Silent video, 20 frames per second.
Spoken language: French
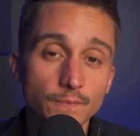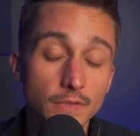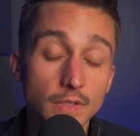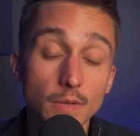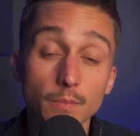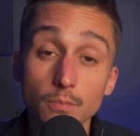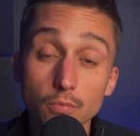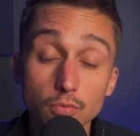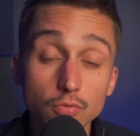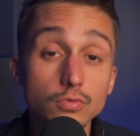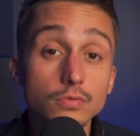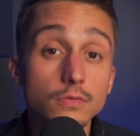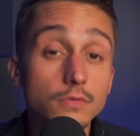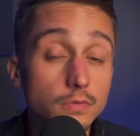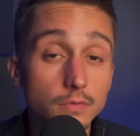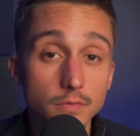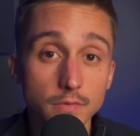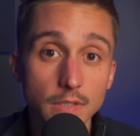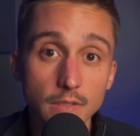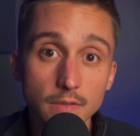Il y a beaucoup
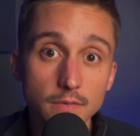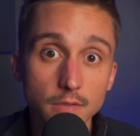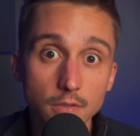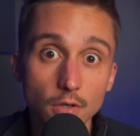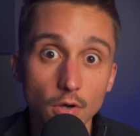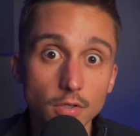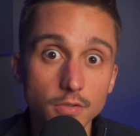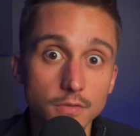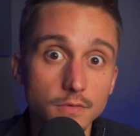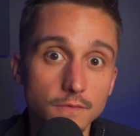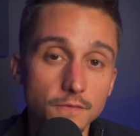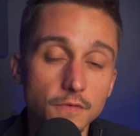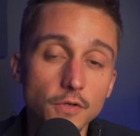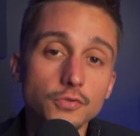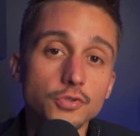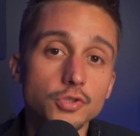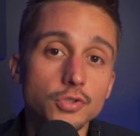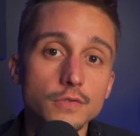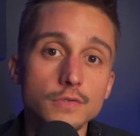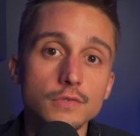de, il y a de grandes,
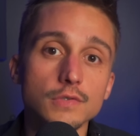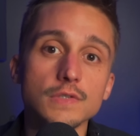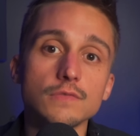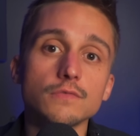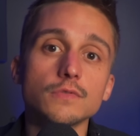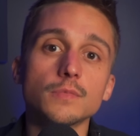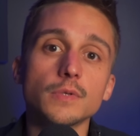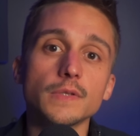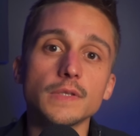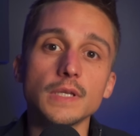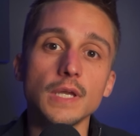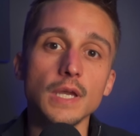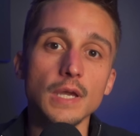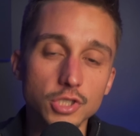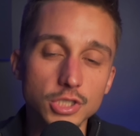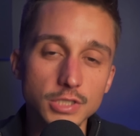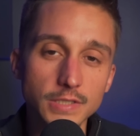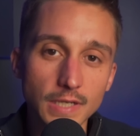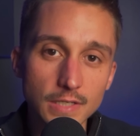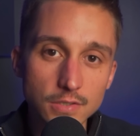fortes chances que si vous demandez aux
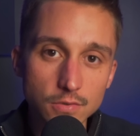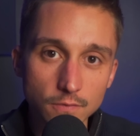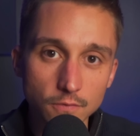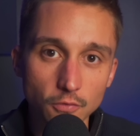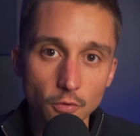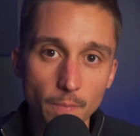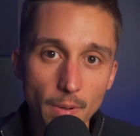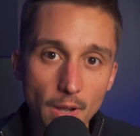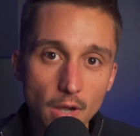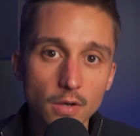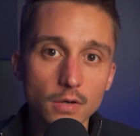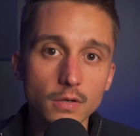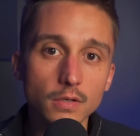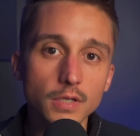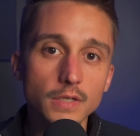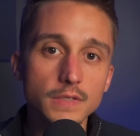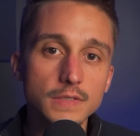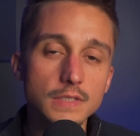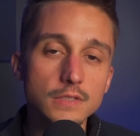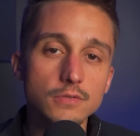générations de vos parents
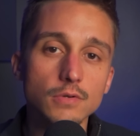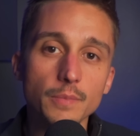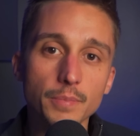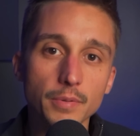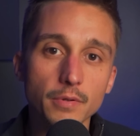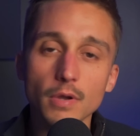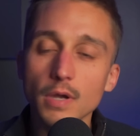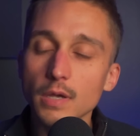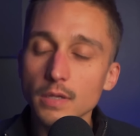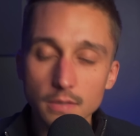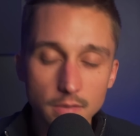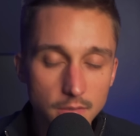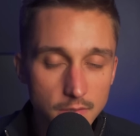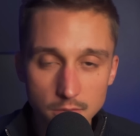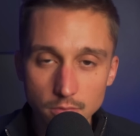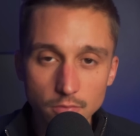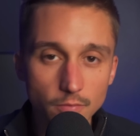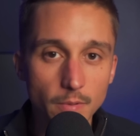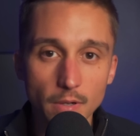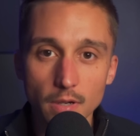s'ils ont un PEA,
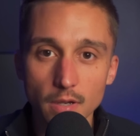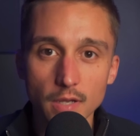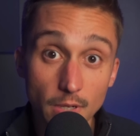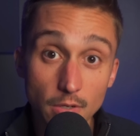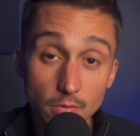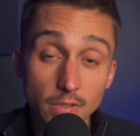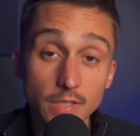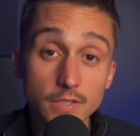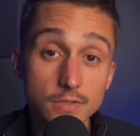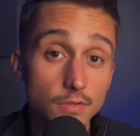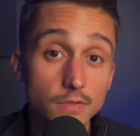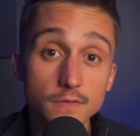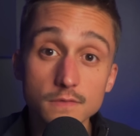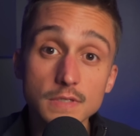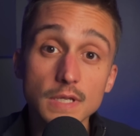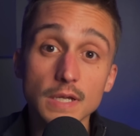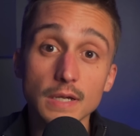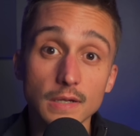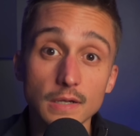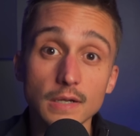ils en ont pas. Par contre, l'assurance
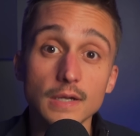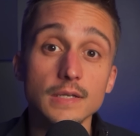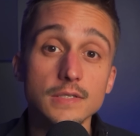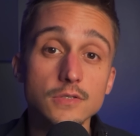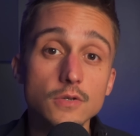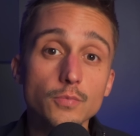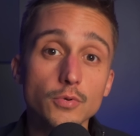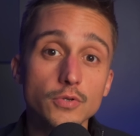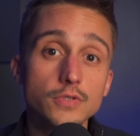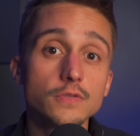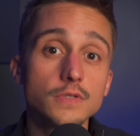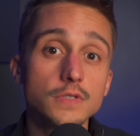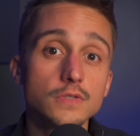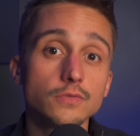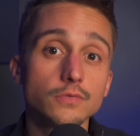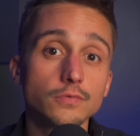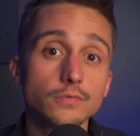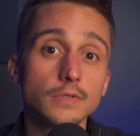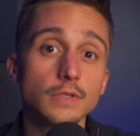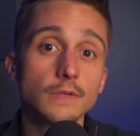vie, à 100%, ils
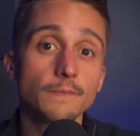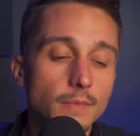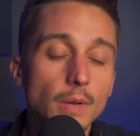en ont une.